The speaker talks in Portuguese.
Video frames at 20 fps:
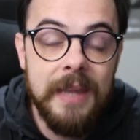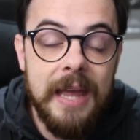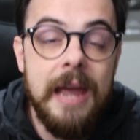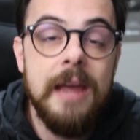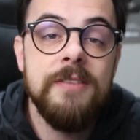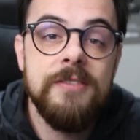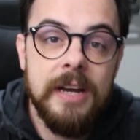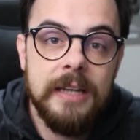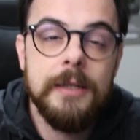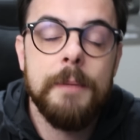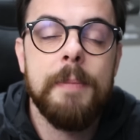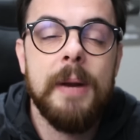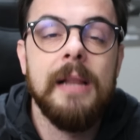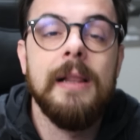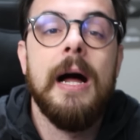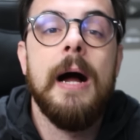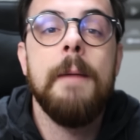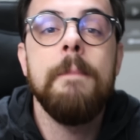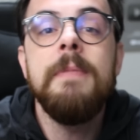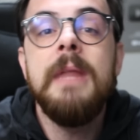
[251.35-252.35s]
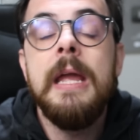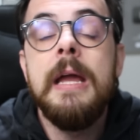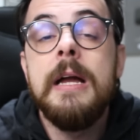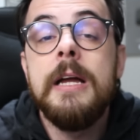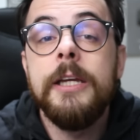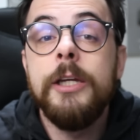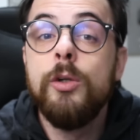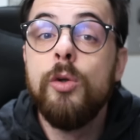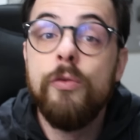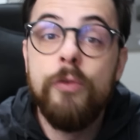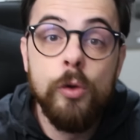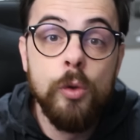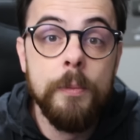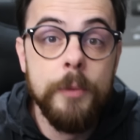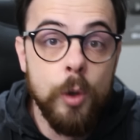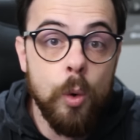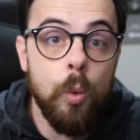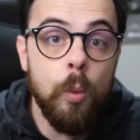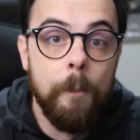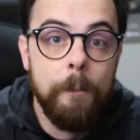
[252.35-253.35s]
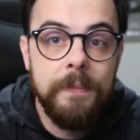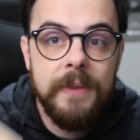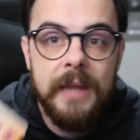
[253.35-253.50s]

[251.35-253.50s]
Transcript: é enviada para lá. E no volume 1,